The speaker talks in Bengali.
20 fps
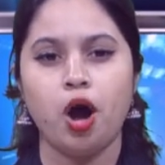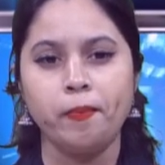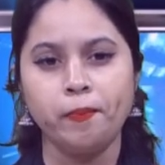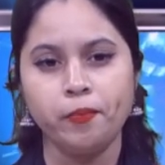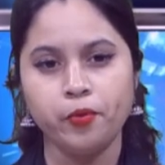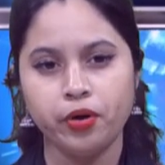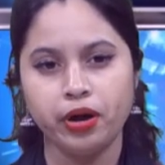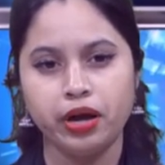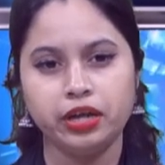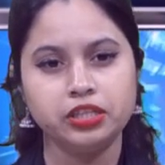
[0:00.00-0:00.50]

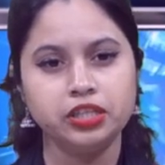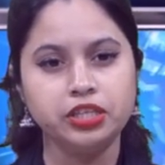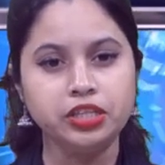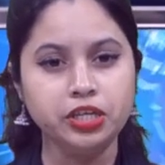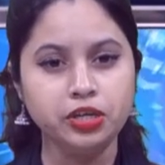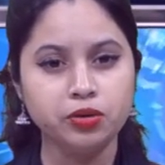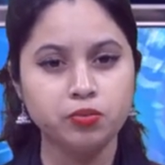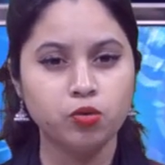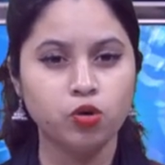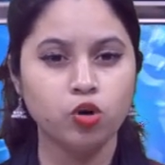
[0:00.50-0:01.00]
অপরাধ
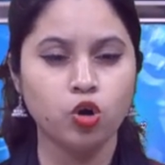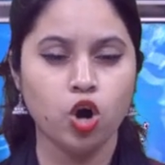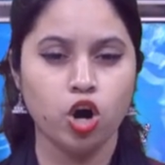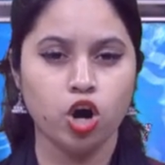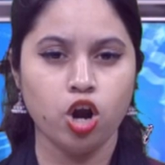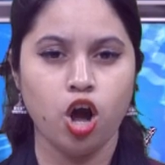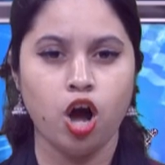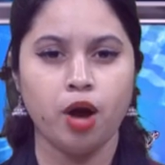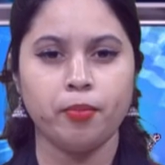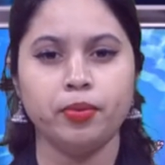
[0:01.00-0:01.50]
নির্মূল
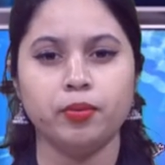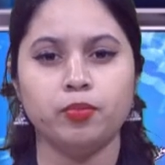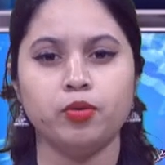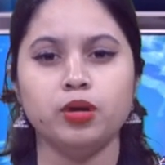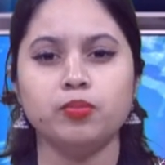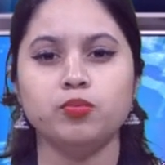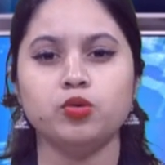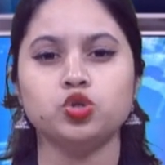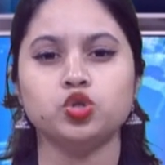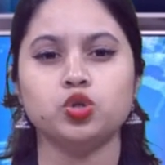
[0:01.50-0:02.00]
করা হবে
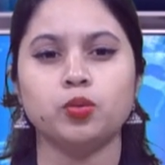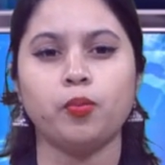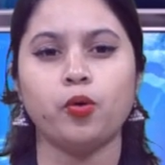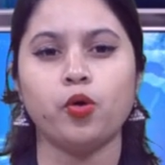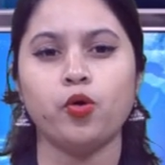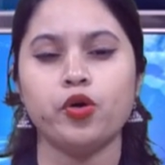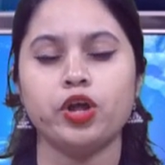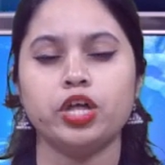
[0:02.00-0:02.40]
বলে মন্তব্য